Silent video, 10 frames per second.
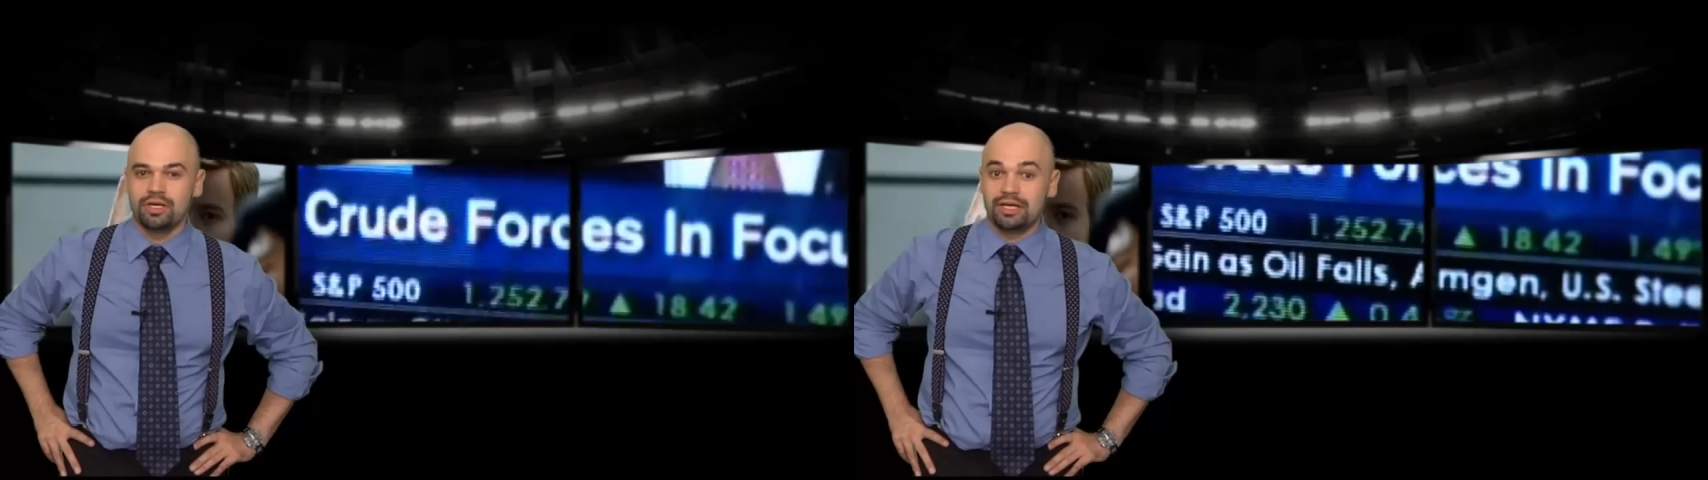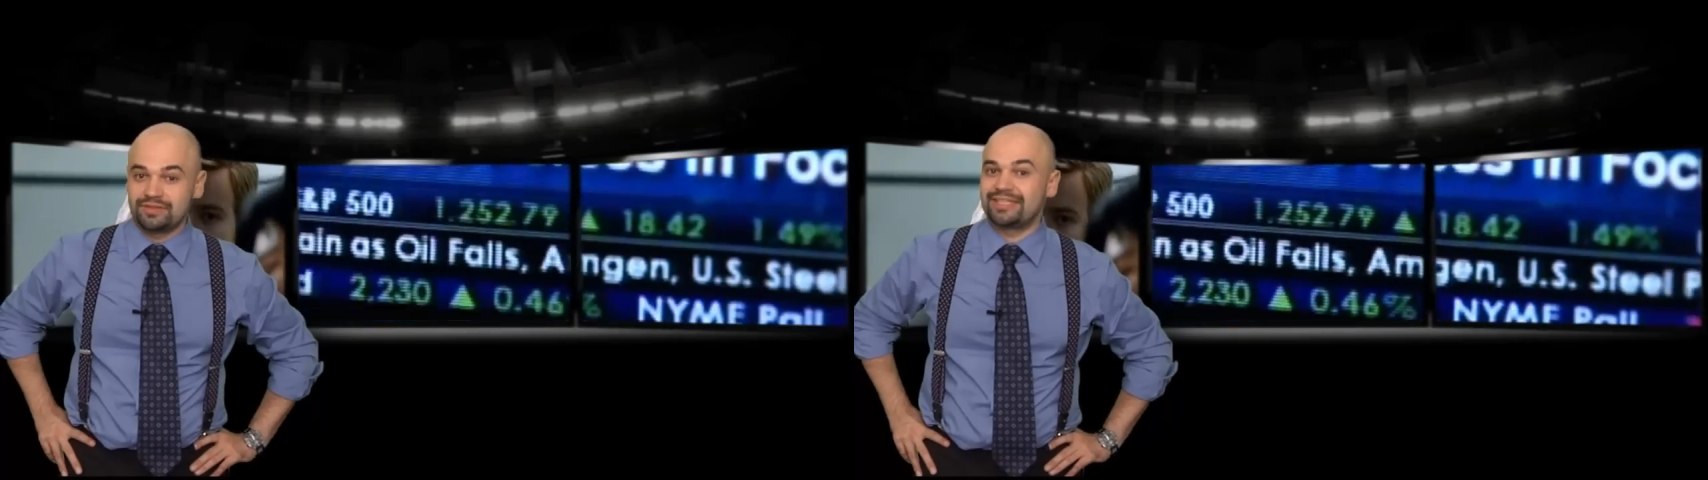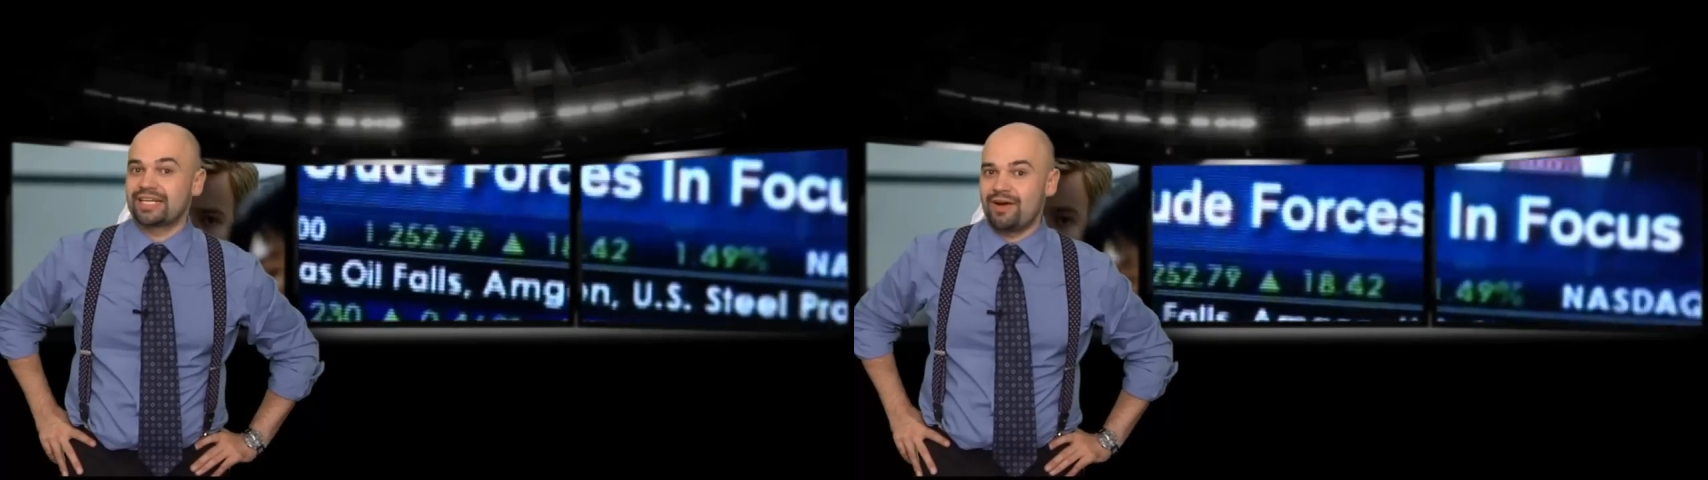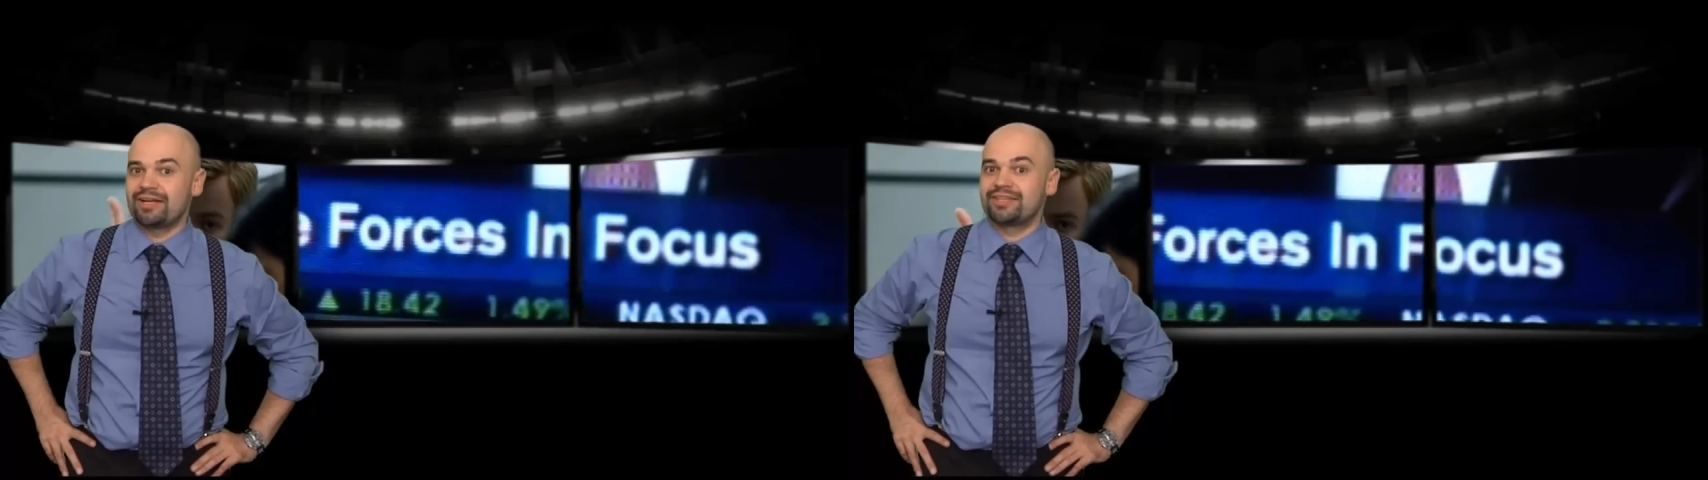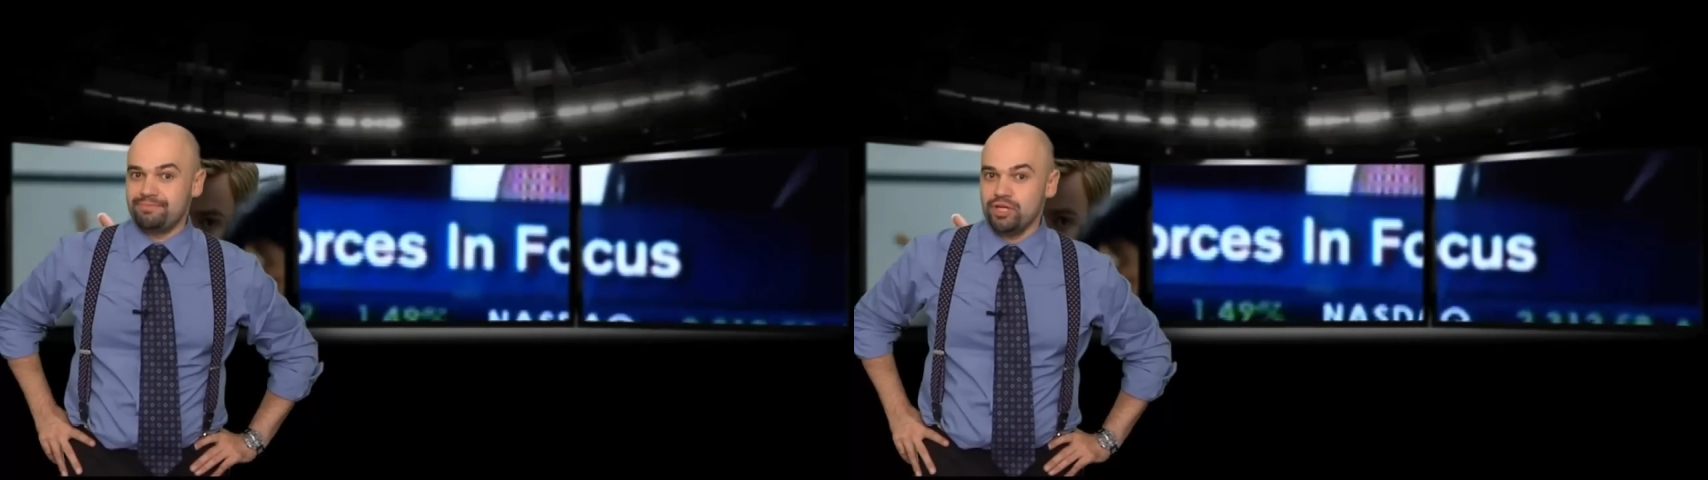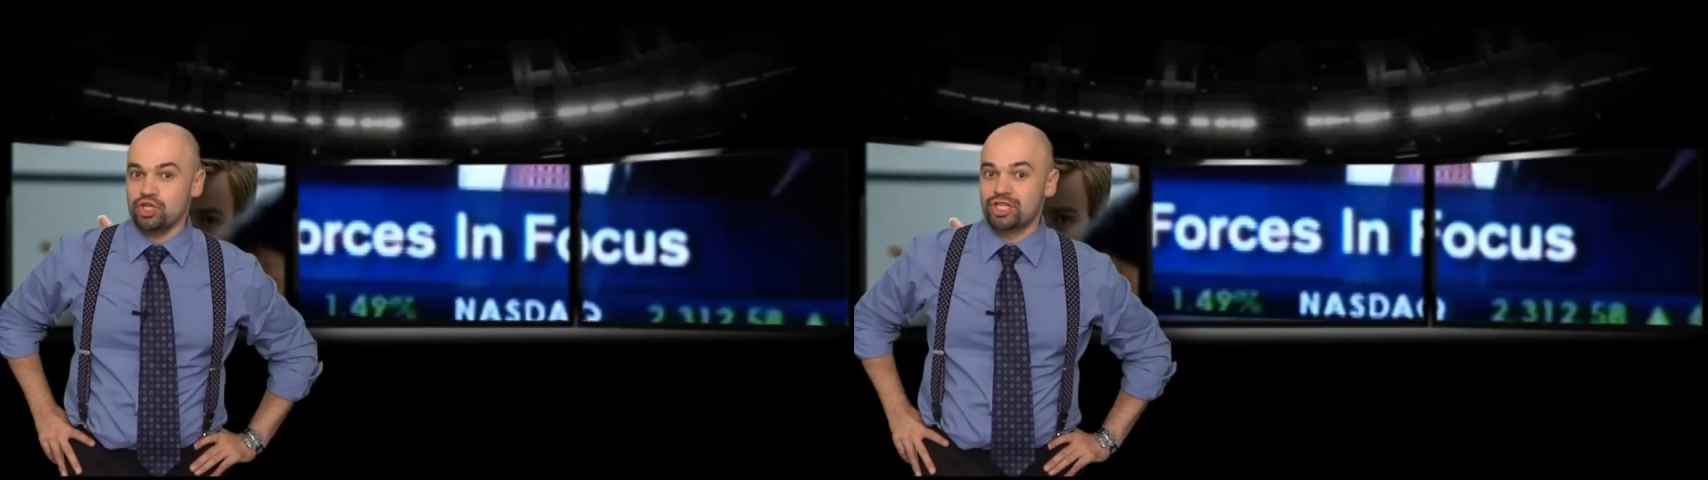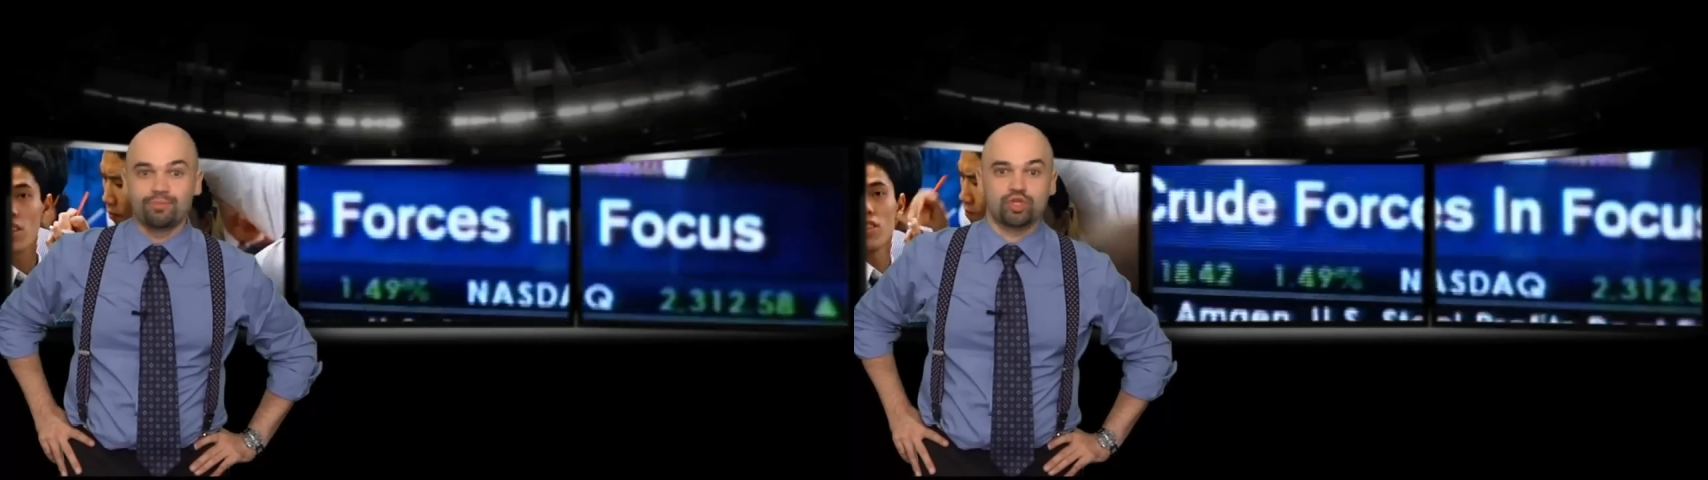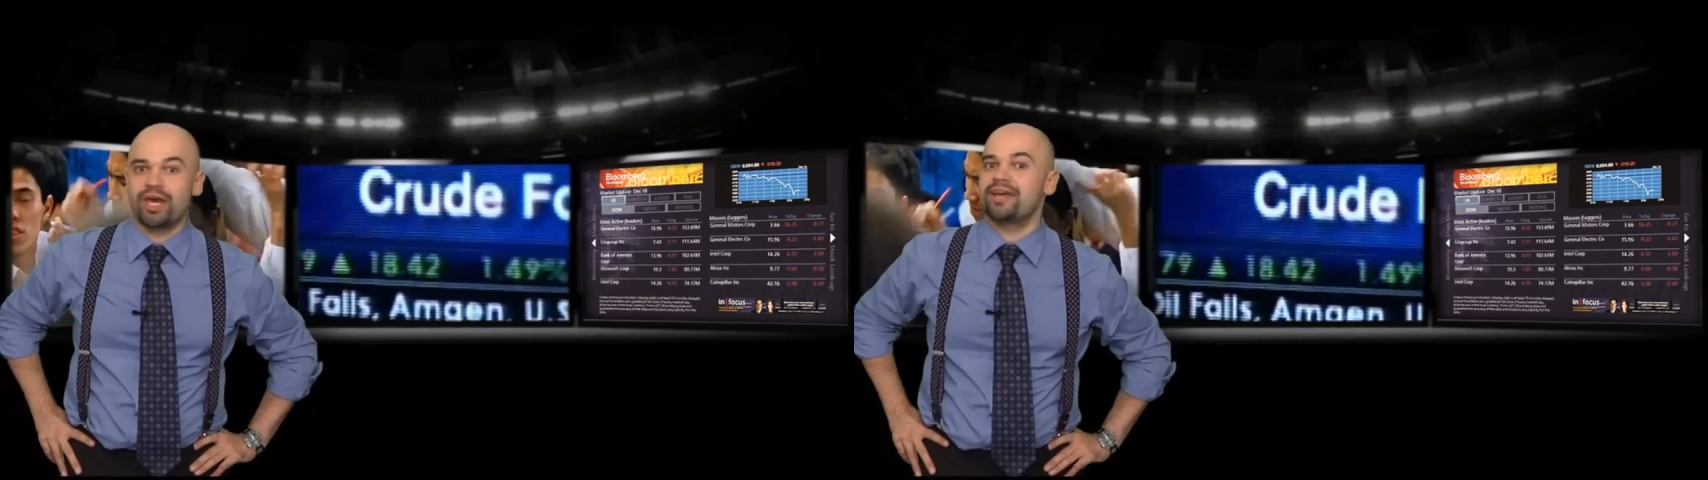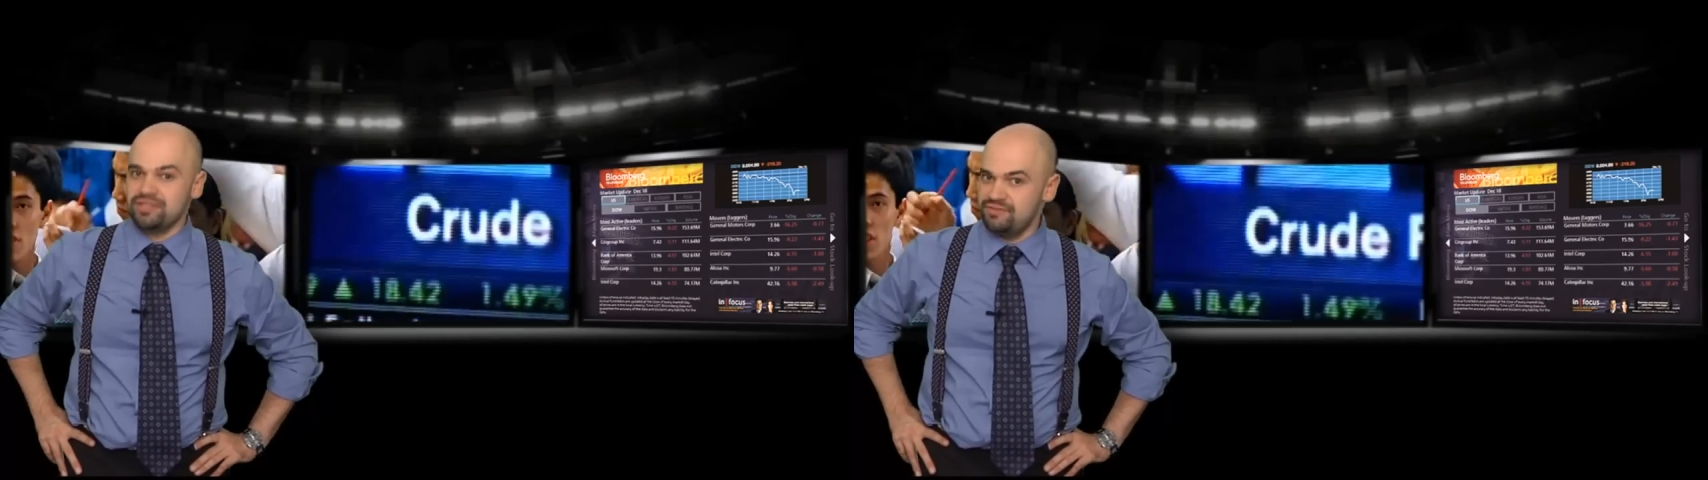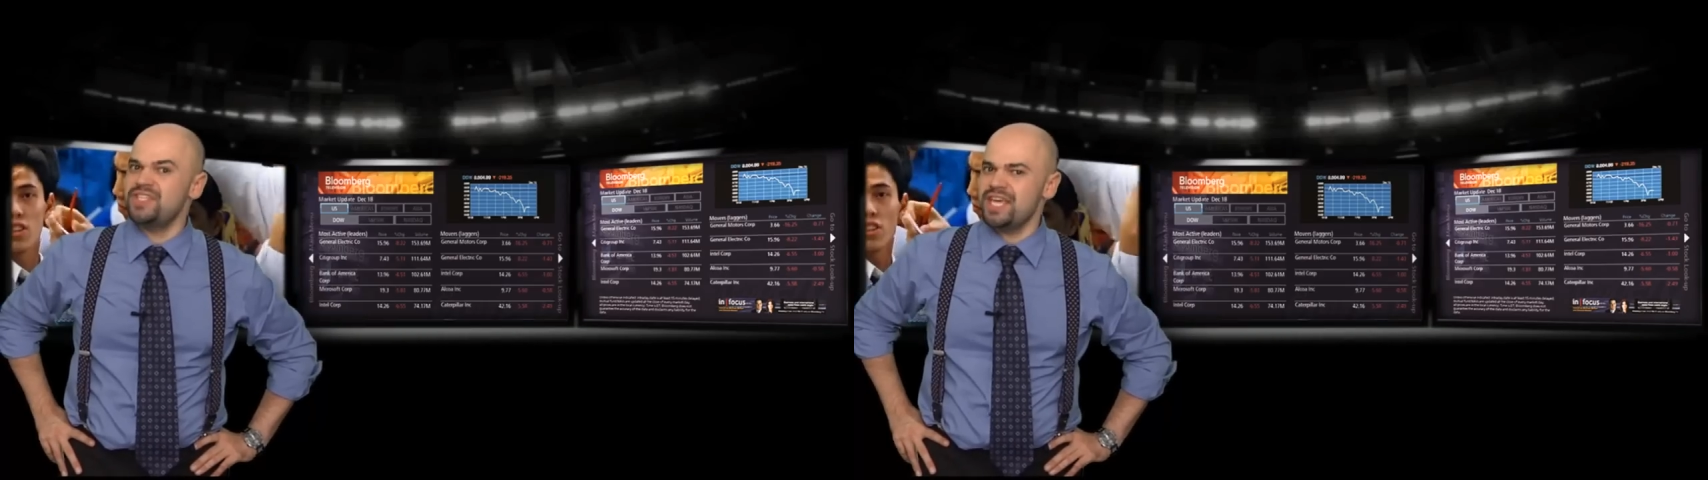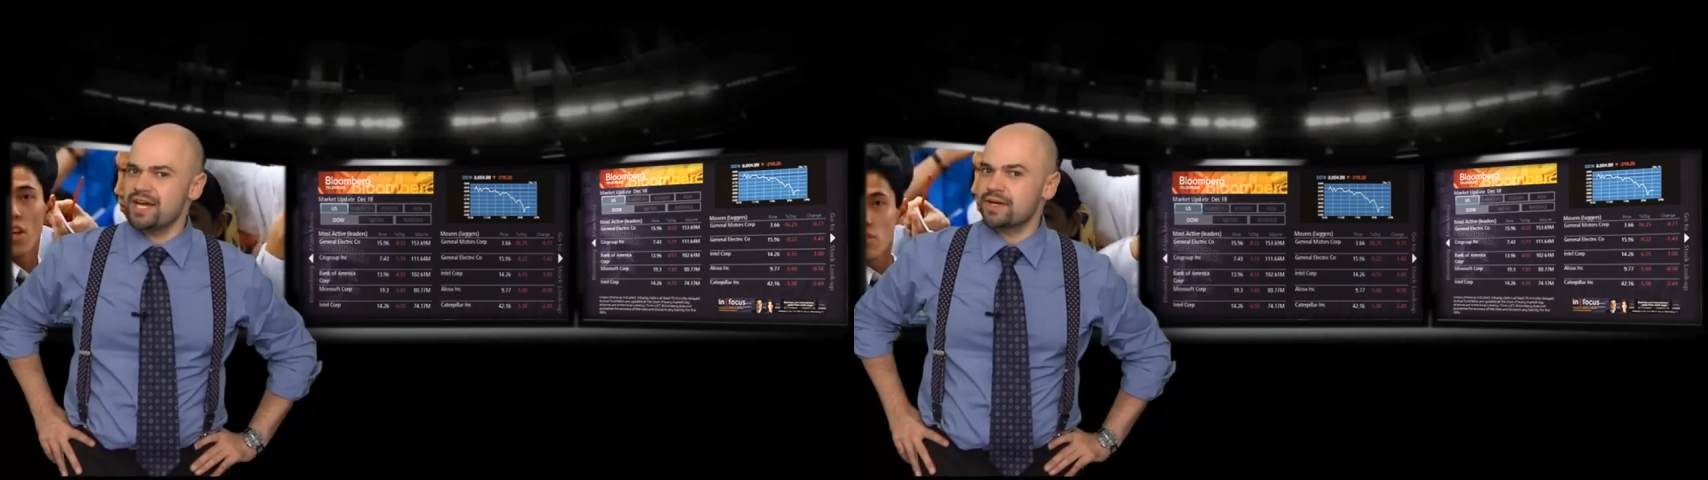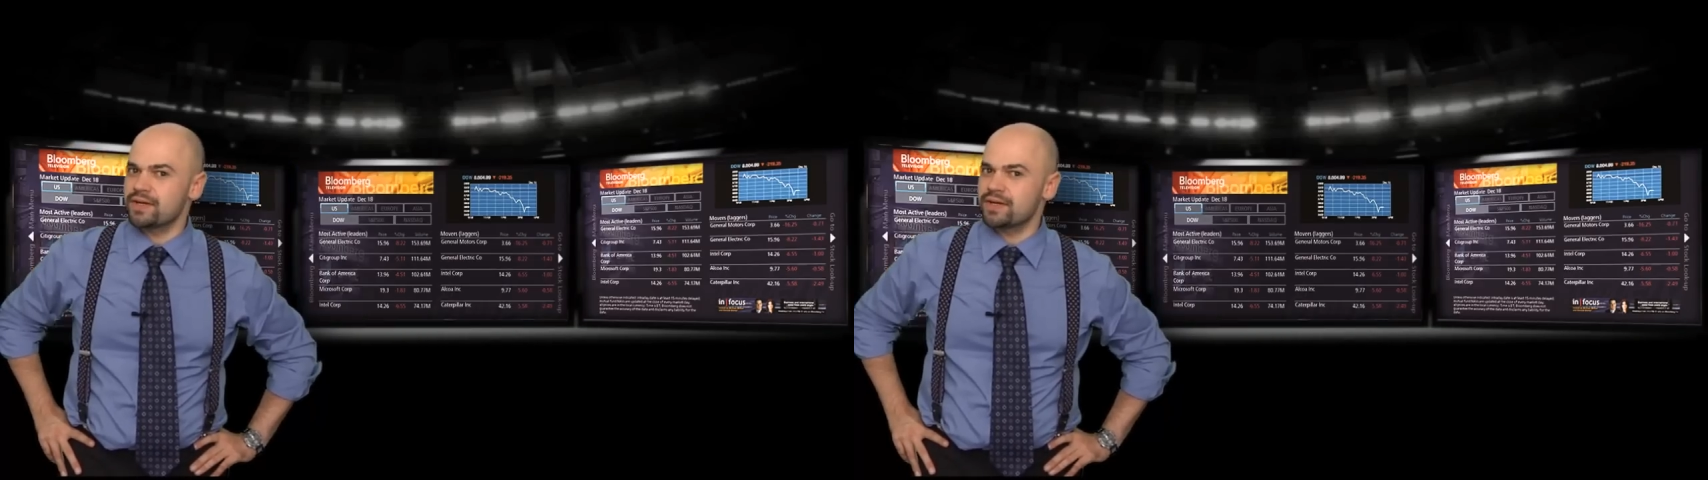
Да и торговать на бирже допускает не всех.